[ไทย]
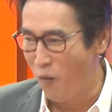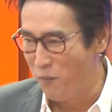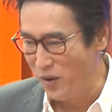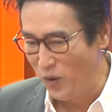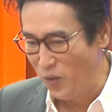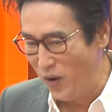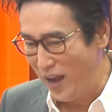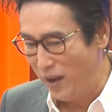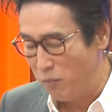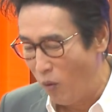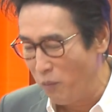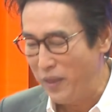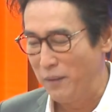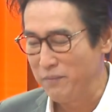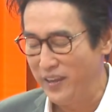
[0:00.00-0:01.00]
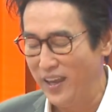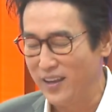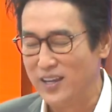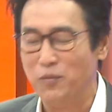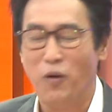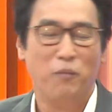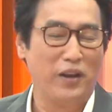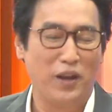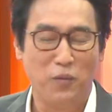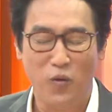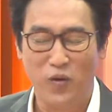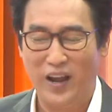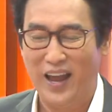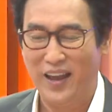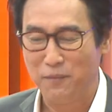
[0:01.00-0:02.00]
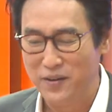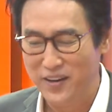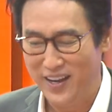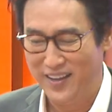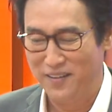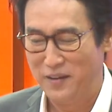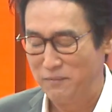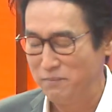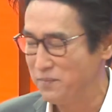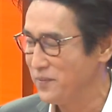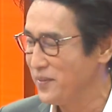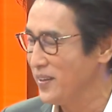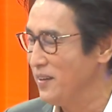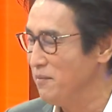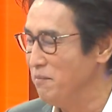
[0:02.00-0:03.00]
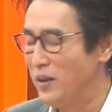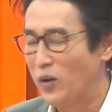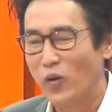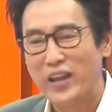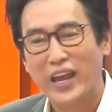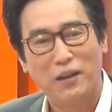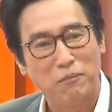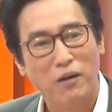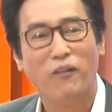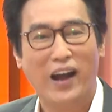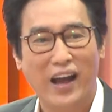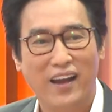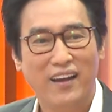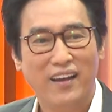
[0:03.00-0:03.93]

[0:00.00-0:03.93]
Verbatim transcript: ผมไม่รู้ว่าผมทำอย่างนี้คือผมไม่ได้พูดอะไรเพื่อแบบมีคนเห็นป่าววะ